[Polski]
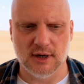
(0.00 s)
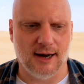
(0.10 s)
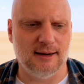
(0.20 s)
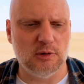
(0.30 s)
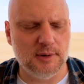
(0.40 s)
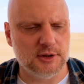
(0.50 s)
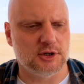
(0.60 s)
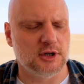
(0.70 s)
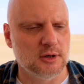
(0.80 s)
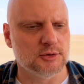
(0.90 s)
Albo
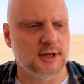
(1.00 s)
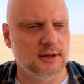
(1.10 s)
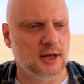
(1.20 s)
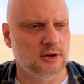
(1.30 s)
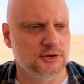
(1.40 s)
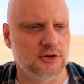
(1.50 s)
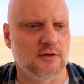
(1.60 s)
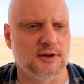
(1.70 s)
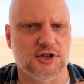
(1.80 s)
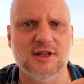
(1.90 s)
będziesz się nieustannie
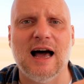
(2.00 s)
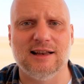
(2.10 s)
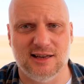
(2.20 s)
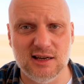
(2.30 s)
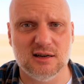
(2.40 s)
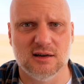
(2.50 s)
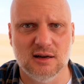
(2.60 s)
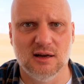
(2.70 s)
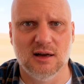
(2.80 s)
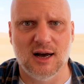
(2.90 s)
koncentrować na nich,
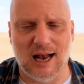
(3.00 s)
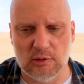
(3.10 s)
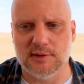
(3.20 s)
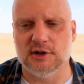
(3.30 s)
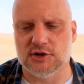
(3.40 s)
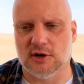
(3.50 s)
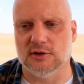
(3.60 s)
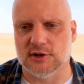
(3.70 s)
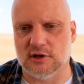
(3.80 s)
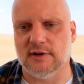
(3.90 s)
albo będziesz się
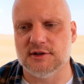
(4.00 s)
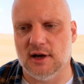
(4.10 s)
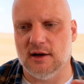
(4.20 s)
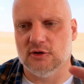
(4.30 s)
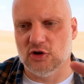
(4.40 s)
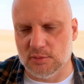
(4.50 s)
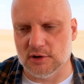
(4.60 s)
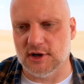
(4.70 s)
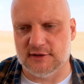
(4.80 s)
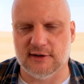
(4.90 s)
koncentrować na
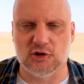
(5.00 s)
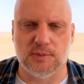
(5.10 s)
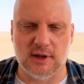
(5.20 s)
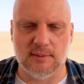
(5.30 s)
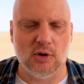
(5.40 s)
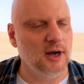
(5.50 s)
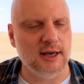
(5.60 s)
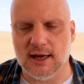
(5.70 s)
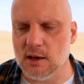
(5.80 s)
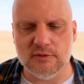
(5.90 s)
dobrodziejstwach od Pana Boga.
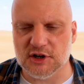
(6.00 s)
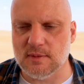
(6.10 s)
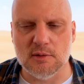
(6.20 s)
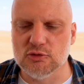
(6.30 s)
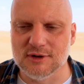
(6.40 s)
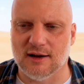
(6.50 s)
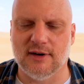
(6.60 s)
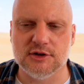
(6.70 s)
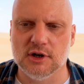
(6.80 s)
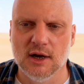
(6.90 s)
Ja nie mówię, że mamy
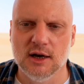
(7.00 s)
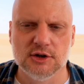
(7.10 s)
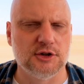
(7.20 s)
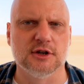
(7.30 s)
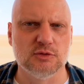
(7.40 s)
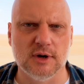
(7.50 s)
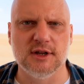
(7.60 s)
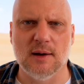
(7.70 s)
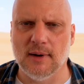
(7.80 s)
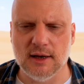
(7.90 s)
udawać, że tych złych
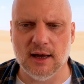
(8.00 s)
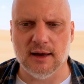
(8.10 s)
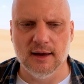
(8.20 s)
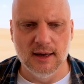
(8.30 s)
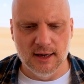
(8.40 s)
nie ma, nie.